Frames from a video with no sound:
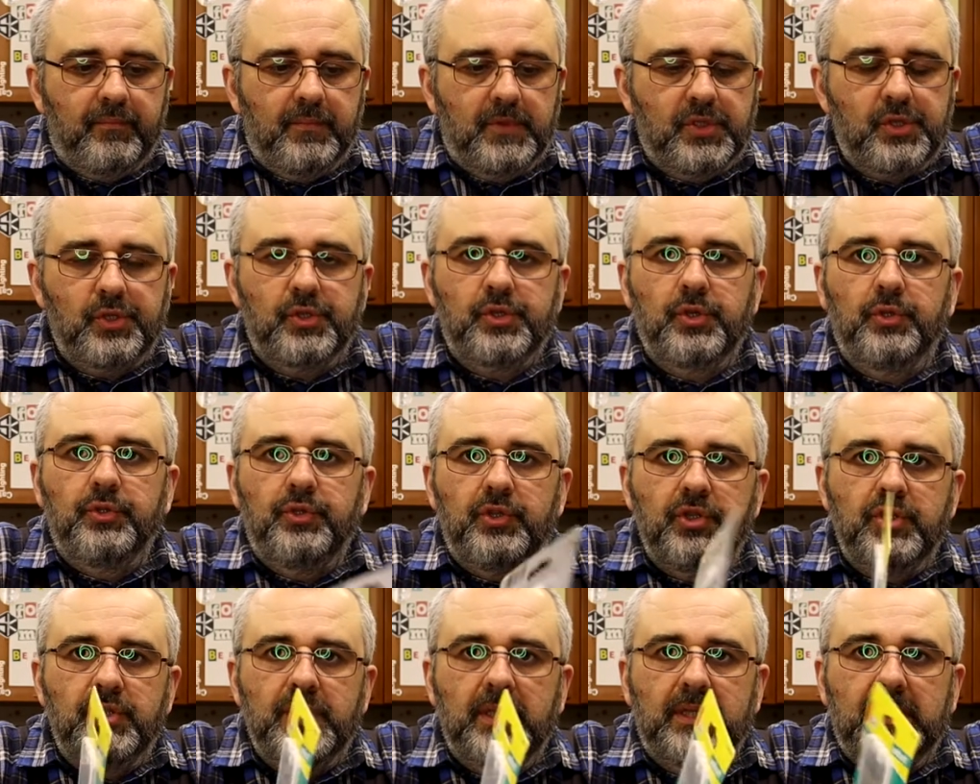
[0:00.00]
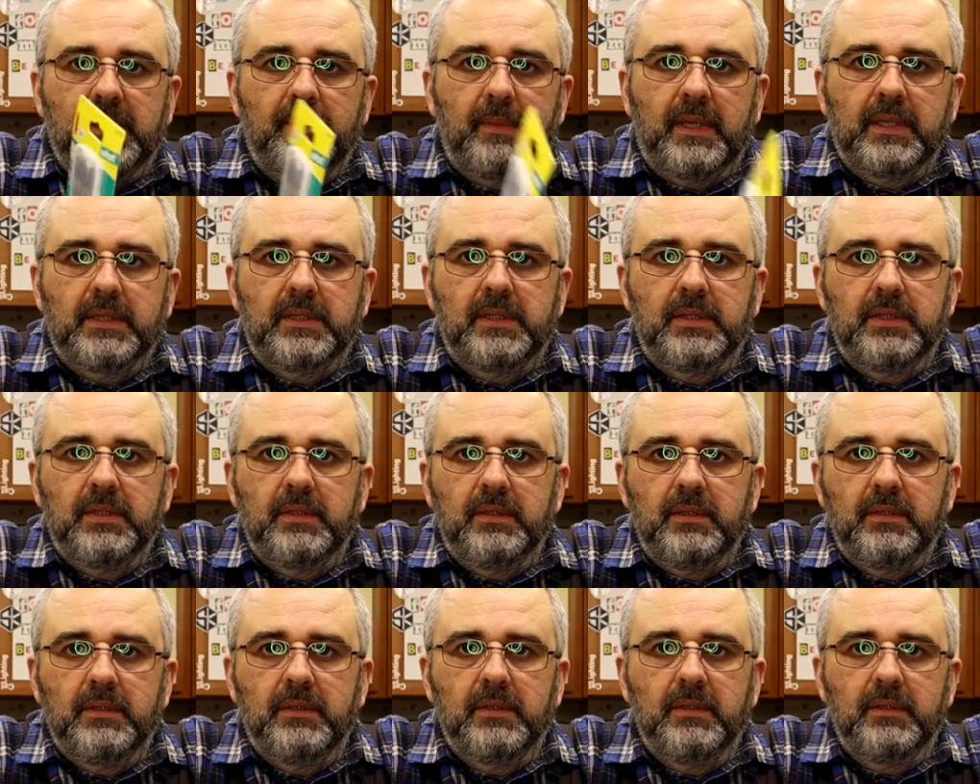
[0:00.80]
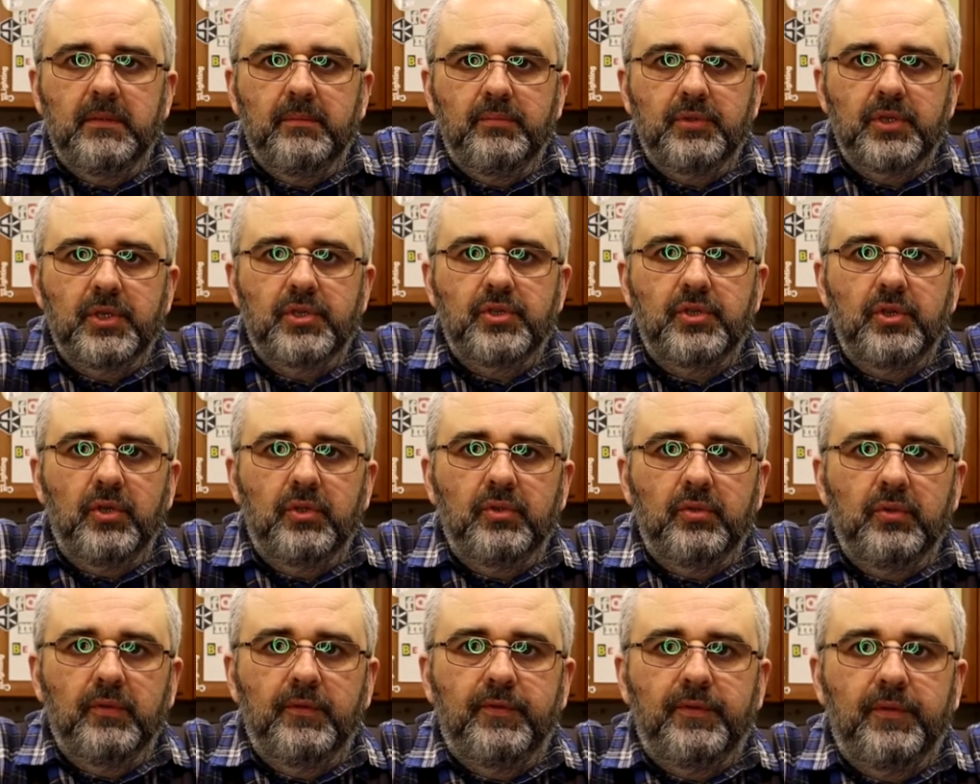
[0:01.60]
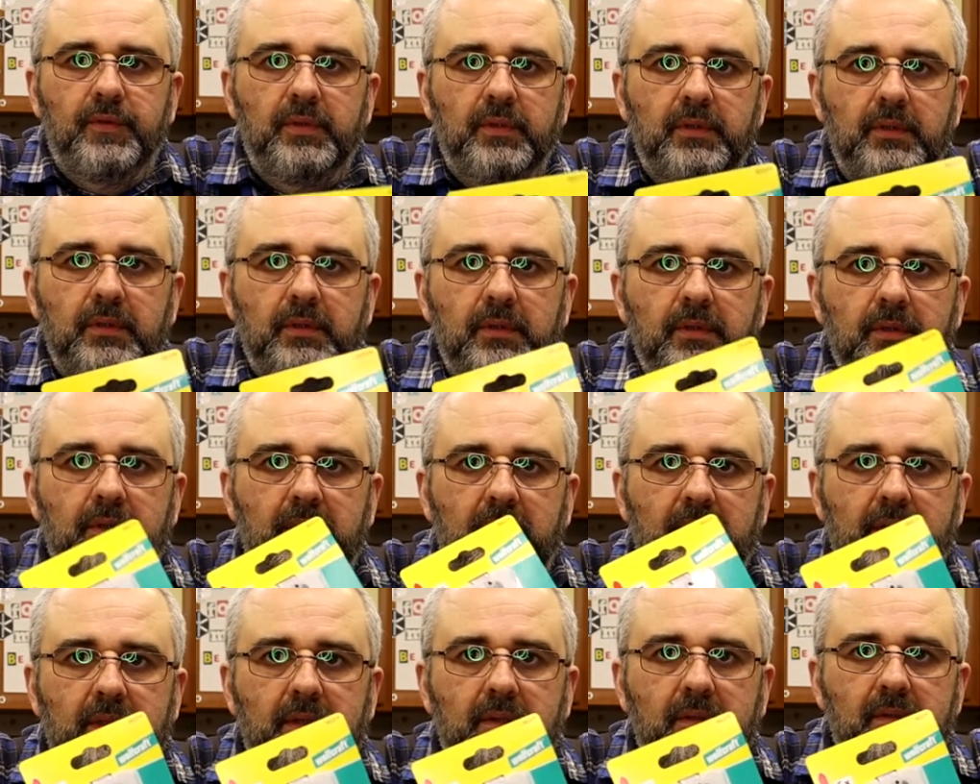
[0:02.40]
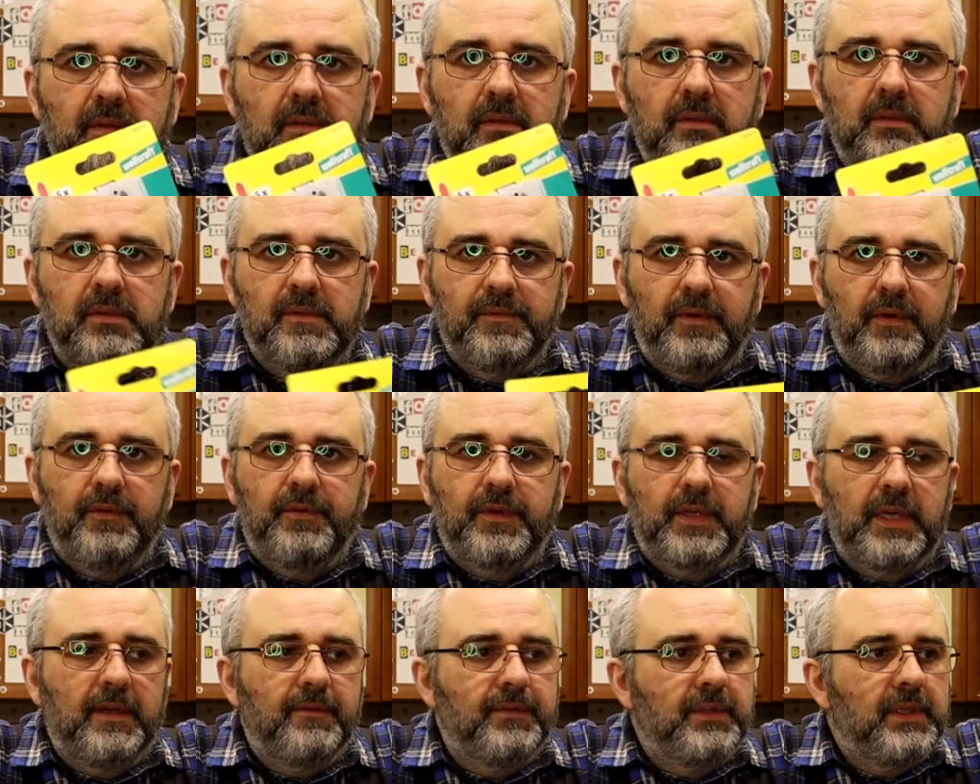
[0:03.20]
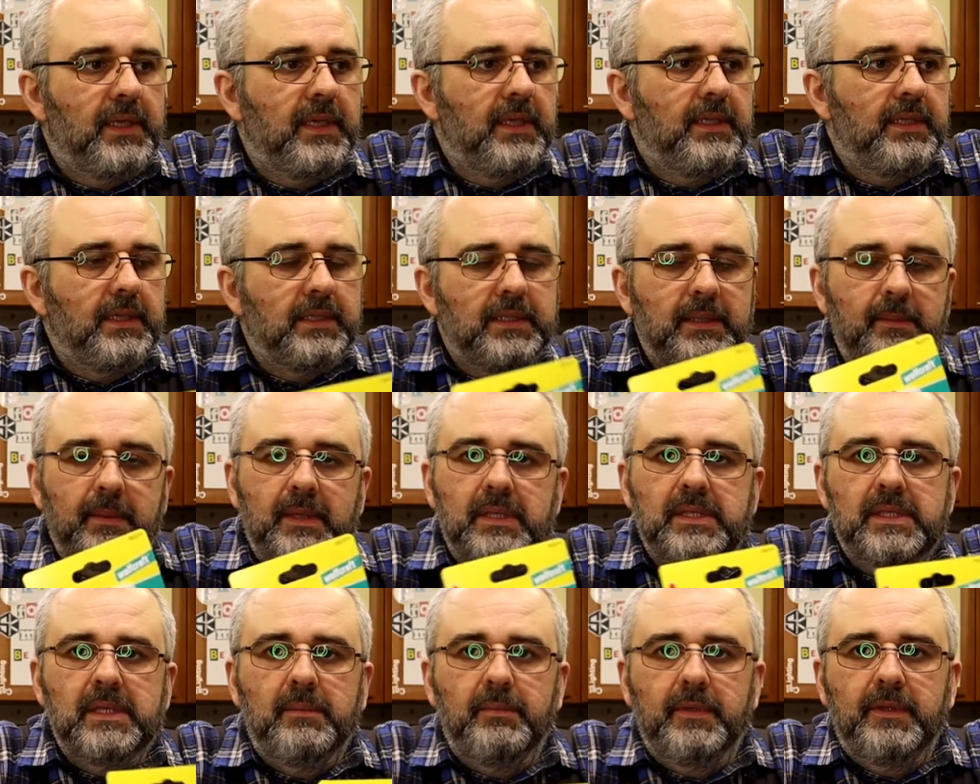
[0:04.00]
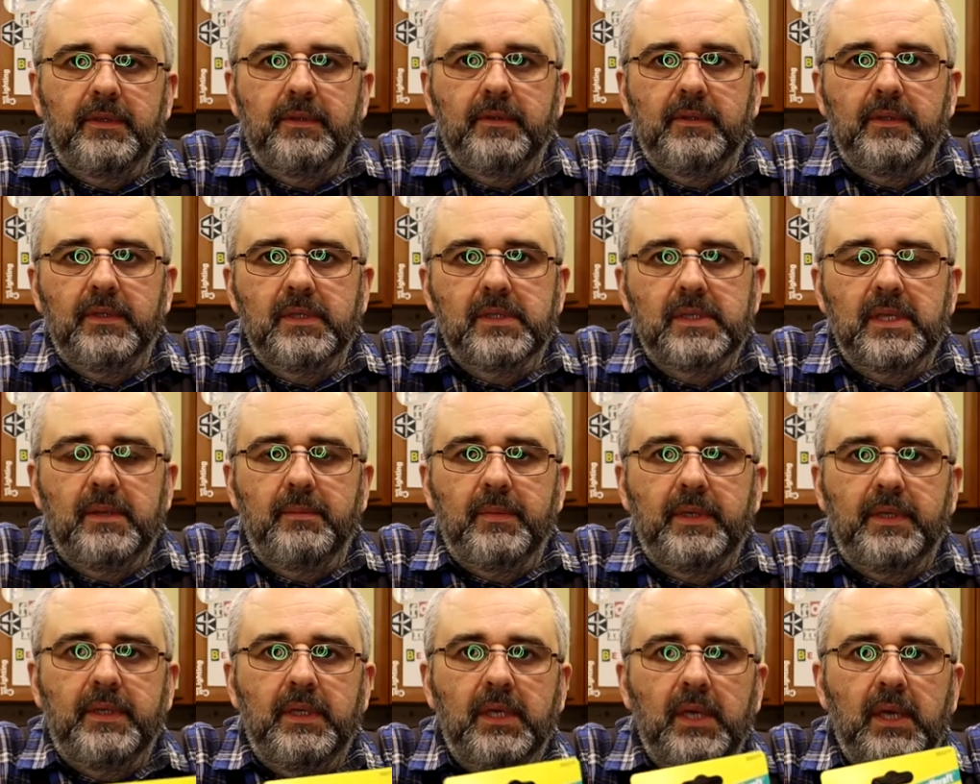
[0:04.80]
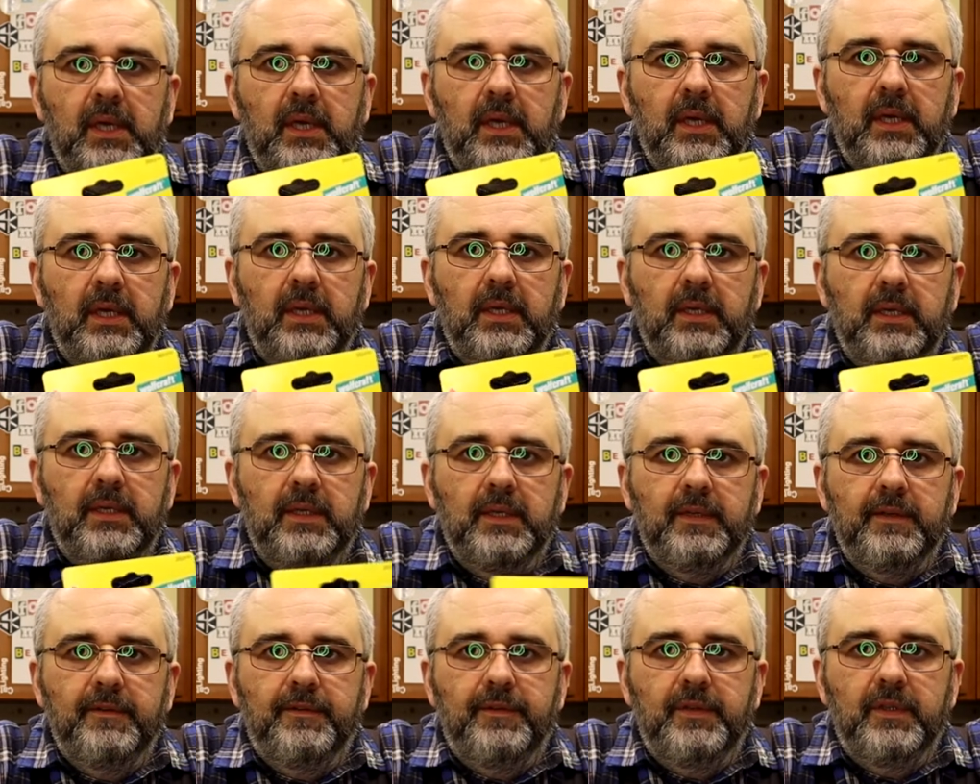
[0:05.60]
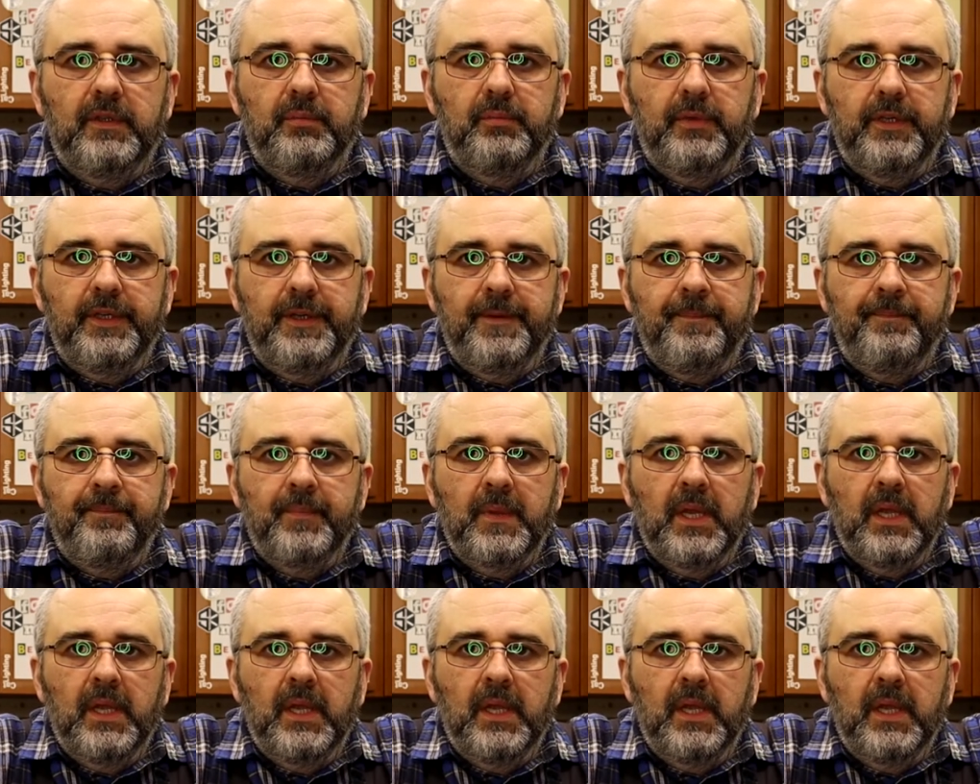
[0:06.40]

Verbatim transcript: co sądzisz na temat e, brzeszczotów e, na, z Wolfcrafta, na temat samej, samej e, firmy?